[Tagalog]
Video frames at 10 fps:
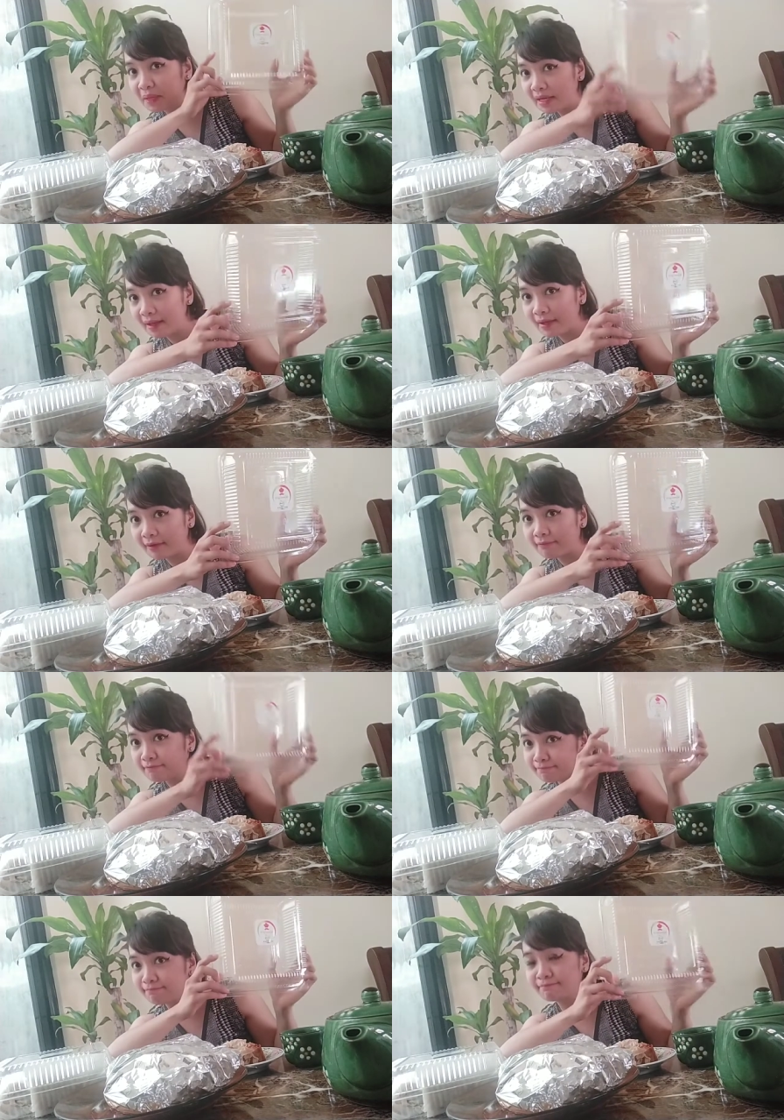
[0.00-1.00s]
pa lang.
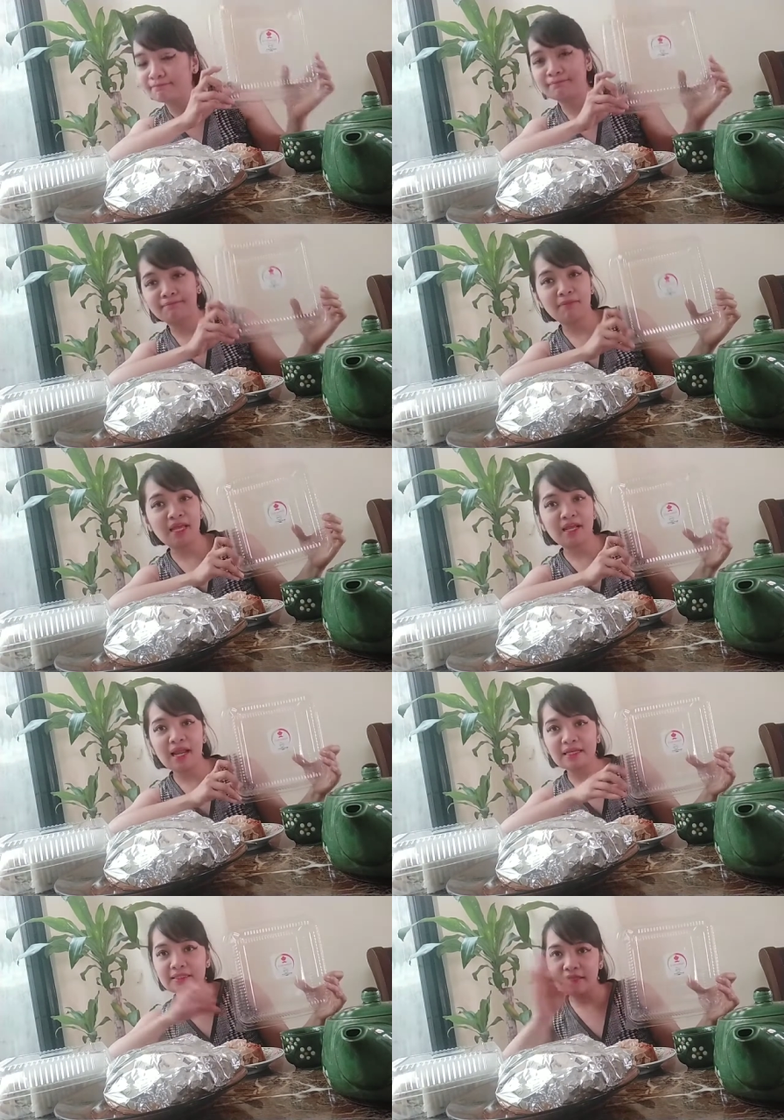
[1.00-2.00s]
Mm, may
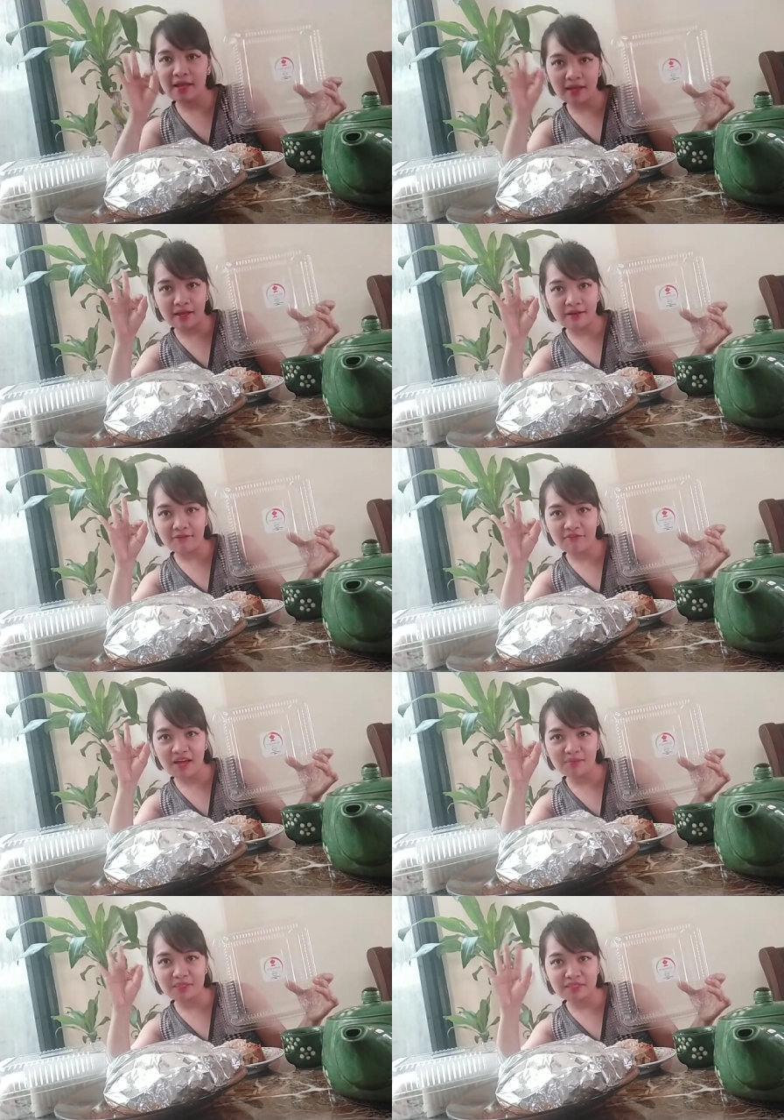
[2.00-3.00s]
class na.
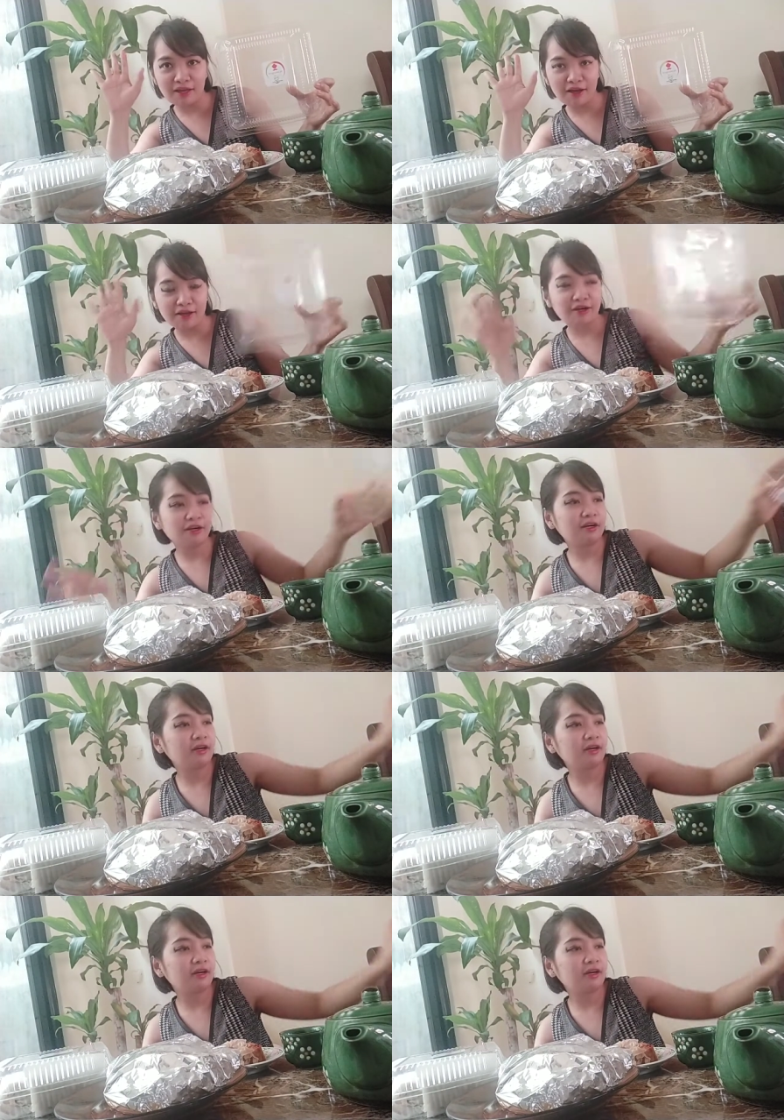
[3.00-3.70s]
Five star.